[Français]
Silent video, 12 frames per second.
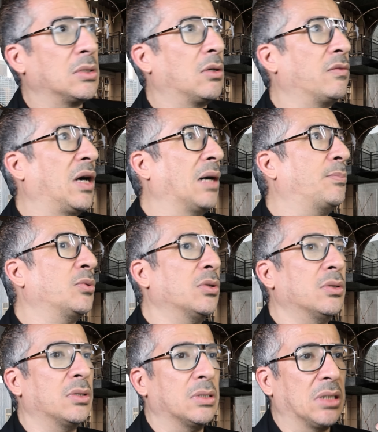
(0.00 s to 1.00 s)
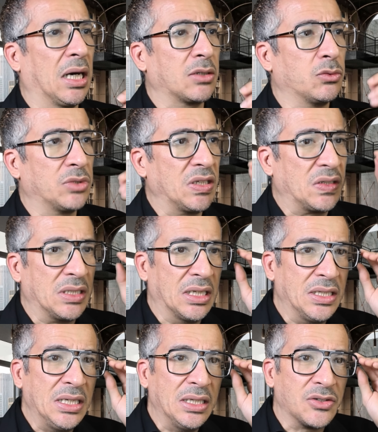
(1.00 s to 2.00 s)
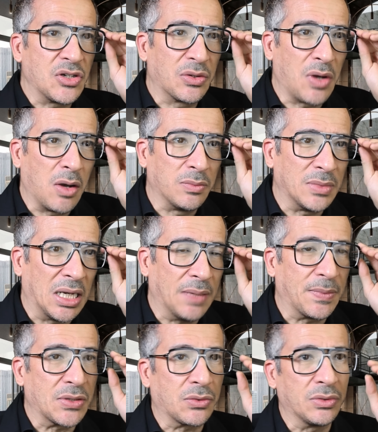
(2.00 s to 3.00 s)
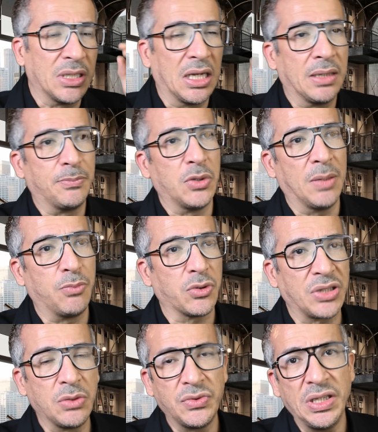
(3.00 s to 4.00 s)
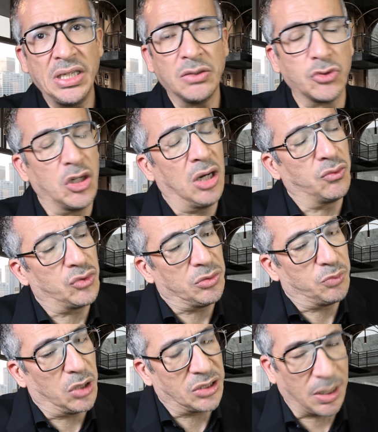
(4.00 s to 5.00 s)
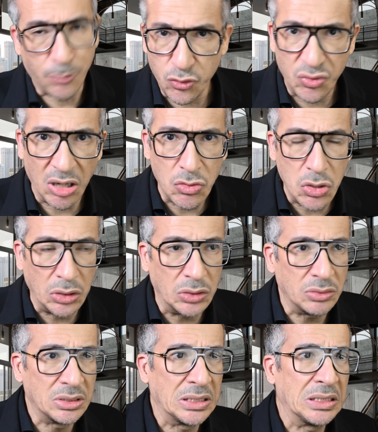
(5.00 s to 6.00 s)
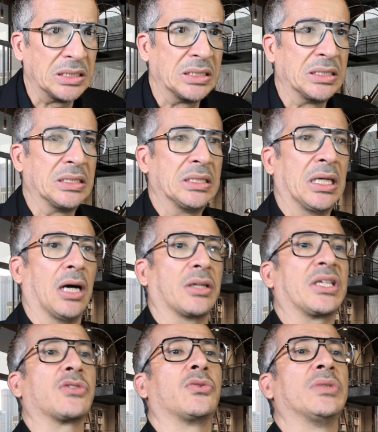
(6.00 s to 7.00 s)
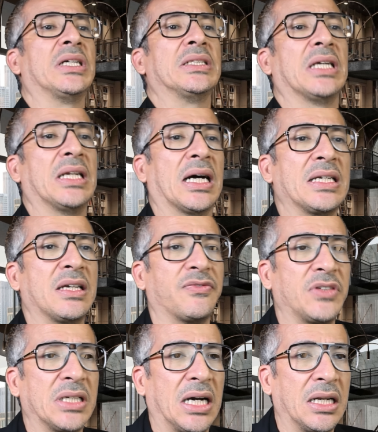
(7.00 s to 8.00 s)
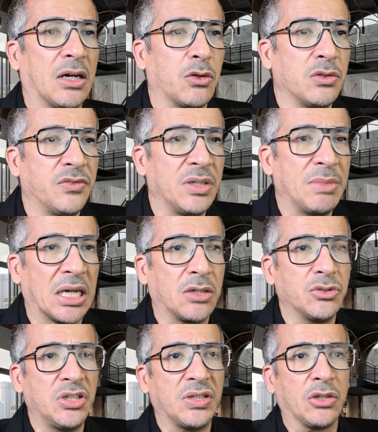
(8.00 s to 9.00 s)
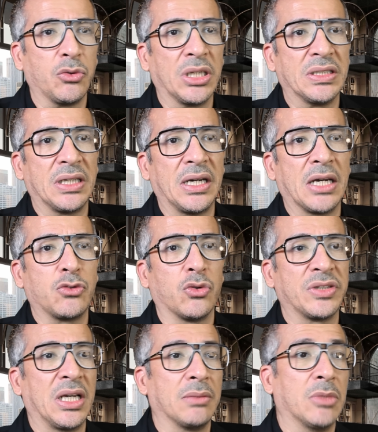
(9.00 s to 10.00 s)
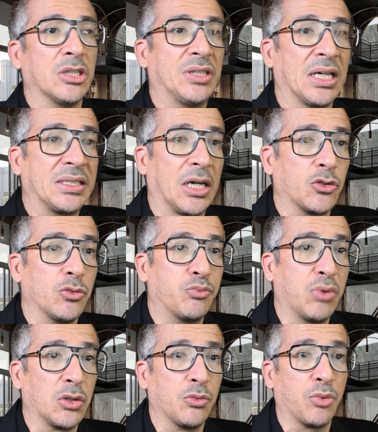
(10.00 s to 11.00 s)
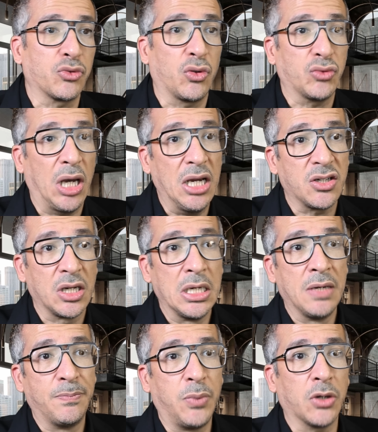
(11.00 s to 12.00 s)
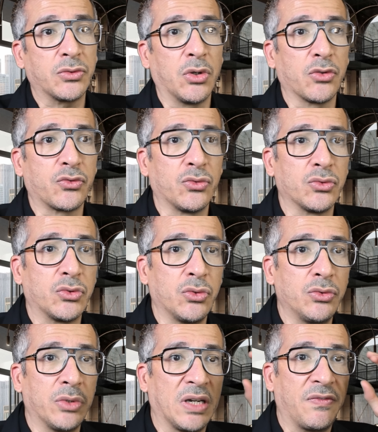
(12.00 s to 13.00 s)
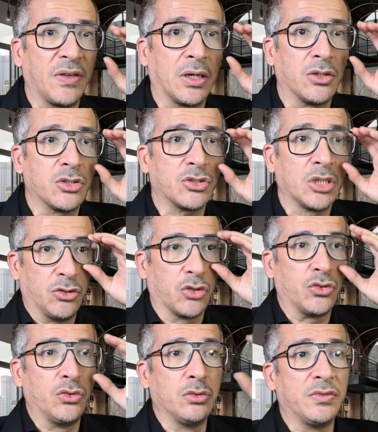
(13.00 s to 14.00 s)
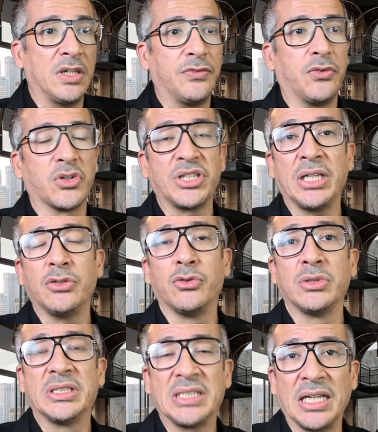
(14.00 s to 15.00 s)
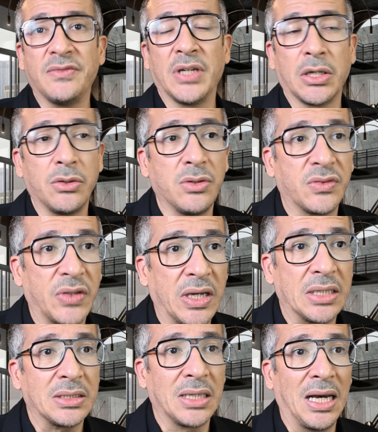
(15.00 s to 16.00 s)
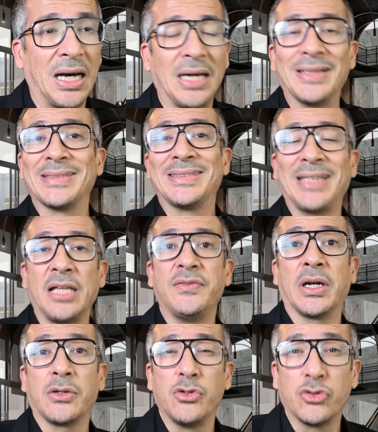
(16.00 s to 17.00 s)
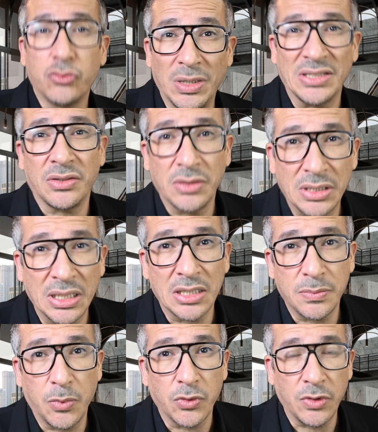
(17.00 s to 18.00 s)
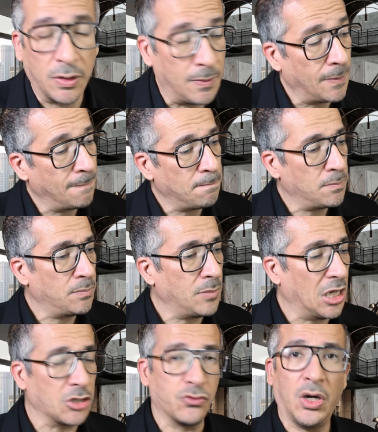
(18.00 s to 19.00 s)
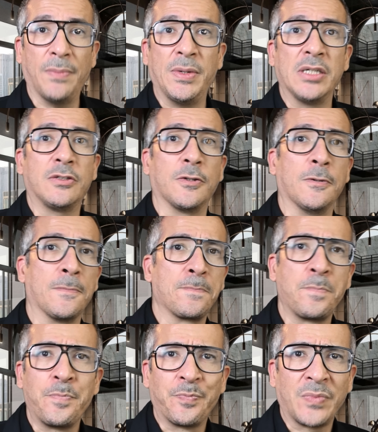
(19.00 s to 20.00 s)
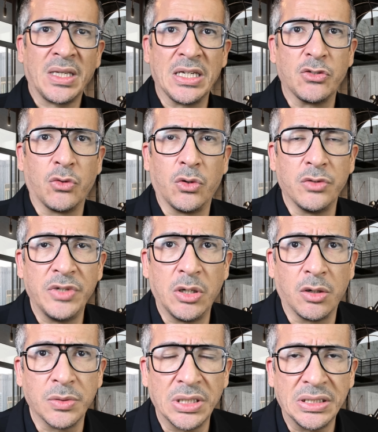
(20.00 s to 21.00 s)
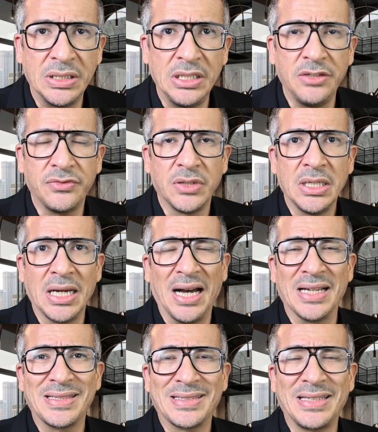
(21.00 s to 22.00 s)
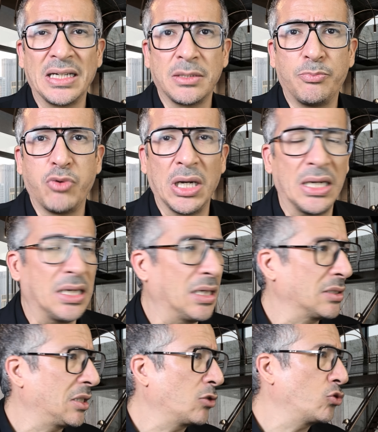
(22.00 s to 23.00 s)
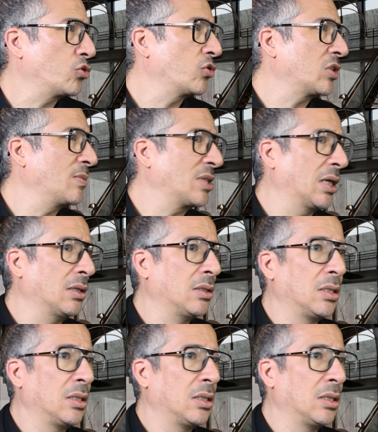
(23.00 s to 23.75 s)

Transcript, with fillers: bah, un peu raconter ce qu'il a dit, Jérôme, hein, parce qu'on est un peu là pour ça aussi, on est là aussi pour être un peu sérieux. Alors qu'est-ce qu'on a à dire La Réserve fédérale a relevé mercredi ses taux d'intérêt à court terme d'un quart de point de pourcentage, portant son taux de référence dans une nouvelle fourchette de 4,5 à 4,75%. Ah, je vous rappelle que ils ont relevé leur objectif à 5,1, quelque chose comme ça.